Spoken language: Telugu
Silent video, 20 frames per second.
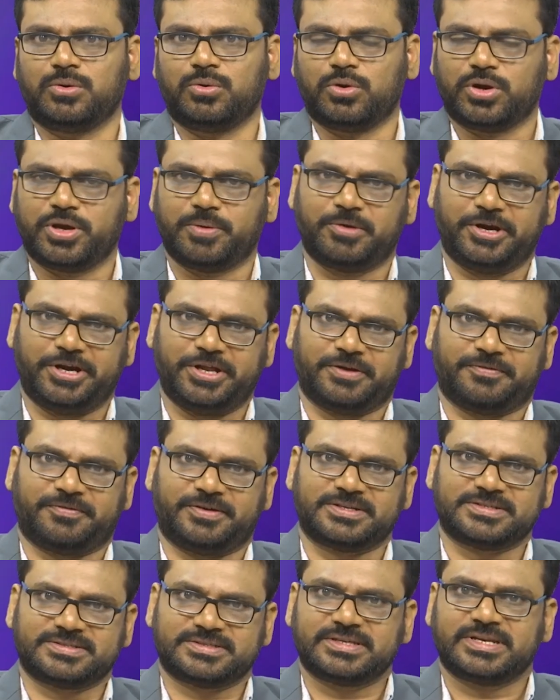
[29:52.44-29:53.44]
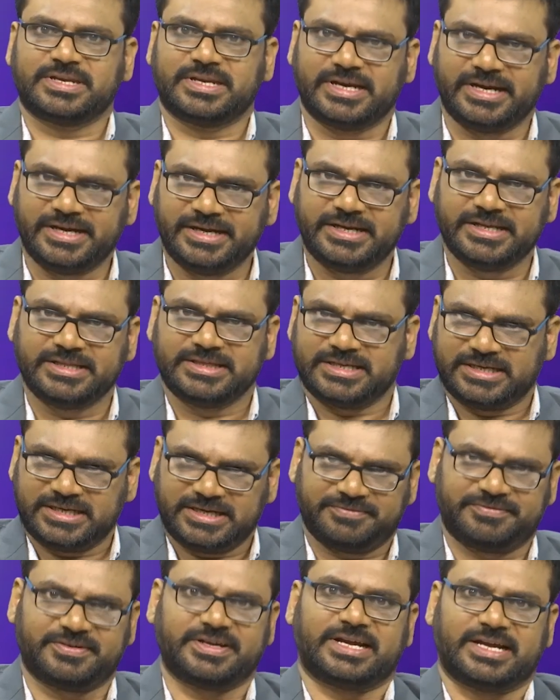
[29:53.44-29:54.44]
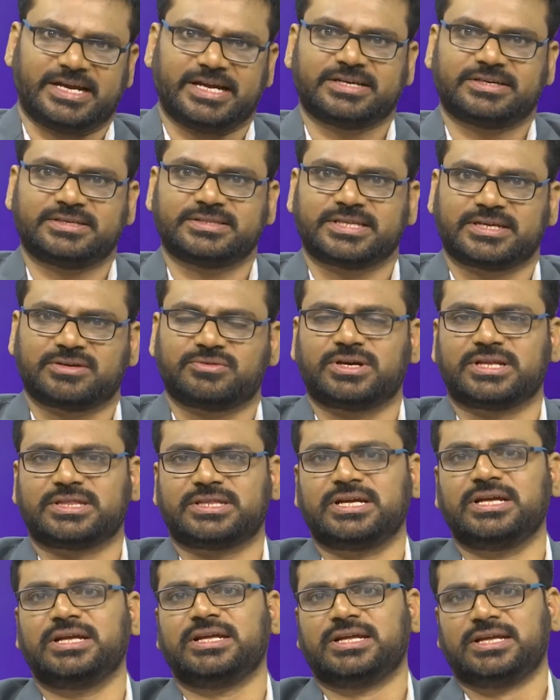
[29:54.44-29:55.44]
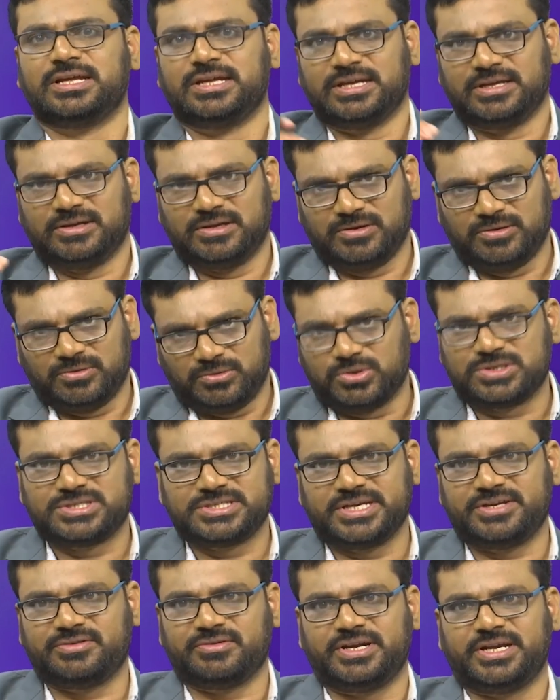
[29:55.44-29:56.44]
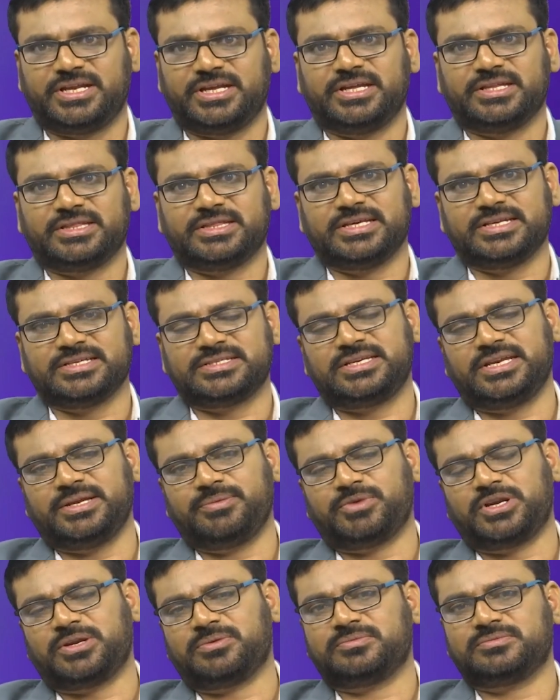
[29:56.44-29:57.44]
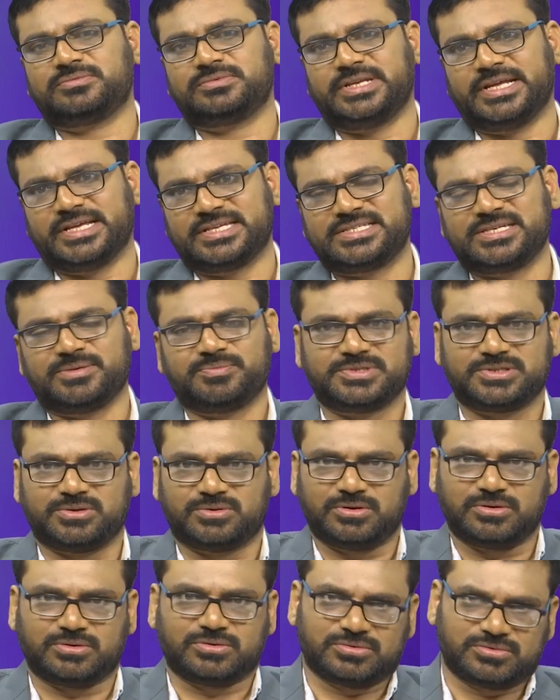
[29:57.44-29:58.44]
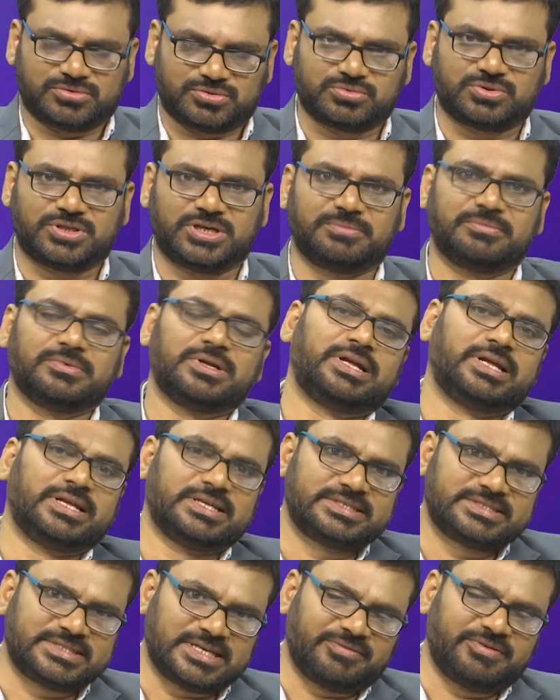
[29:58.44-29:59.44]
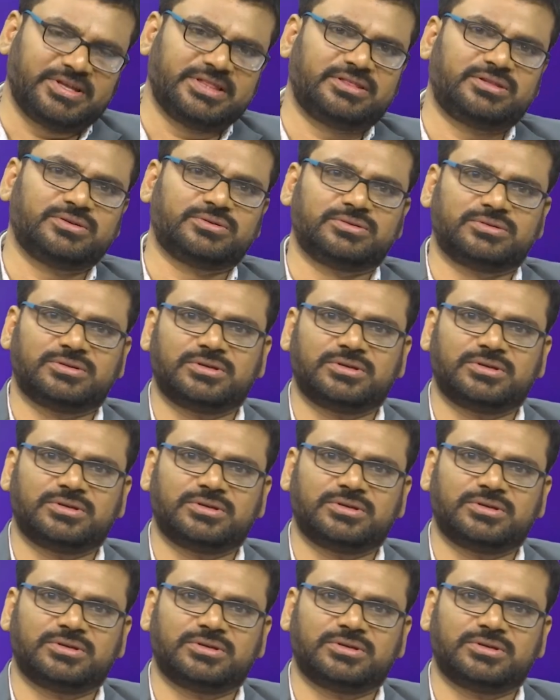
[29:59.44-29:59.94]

ఓకే మై డియర్ ఫ్రెండ్స్ నైన్టీన్ థర్టీ ఫైవ్ యాక్ట్ తర్వాత వచ్చేటువంటి థింగ్స్ని మనం నెక్స్ట్ ఎపిసోడ్లో చూద్దాం సెవెంత్